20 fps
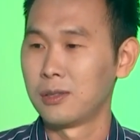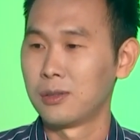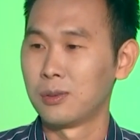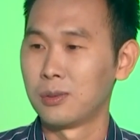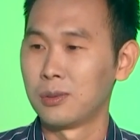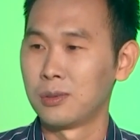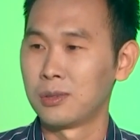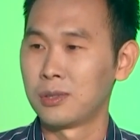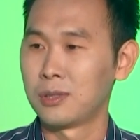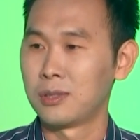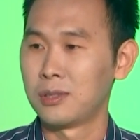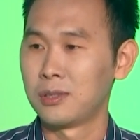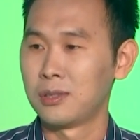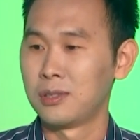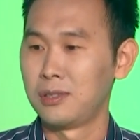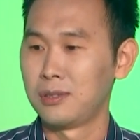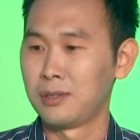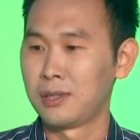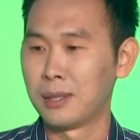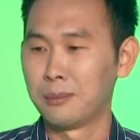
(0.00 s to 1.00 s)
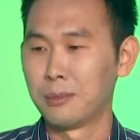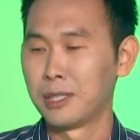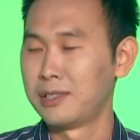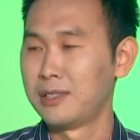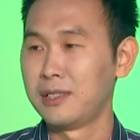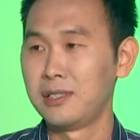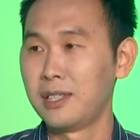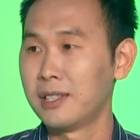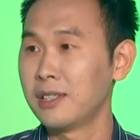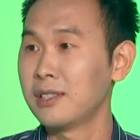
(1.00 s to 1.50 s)
То есть э,
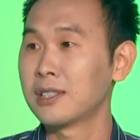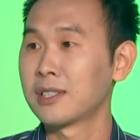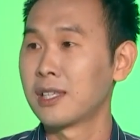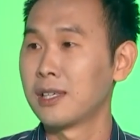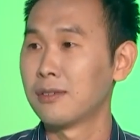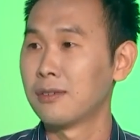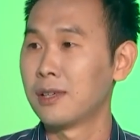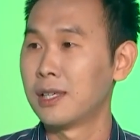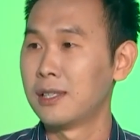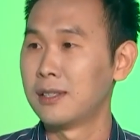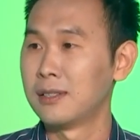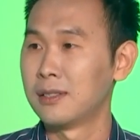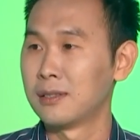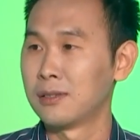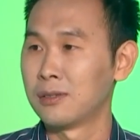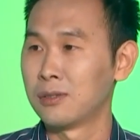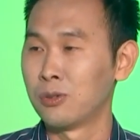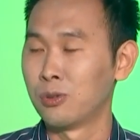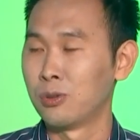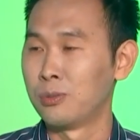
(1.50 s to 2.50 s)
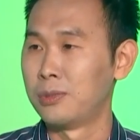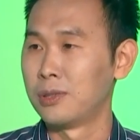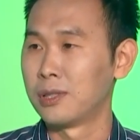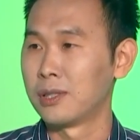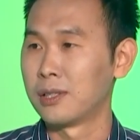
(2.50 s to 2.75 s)
команды не рисковали, обе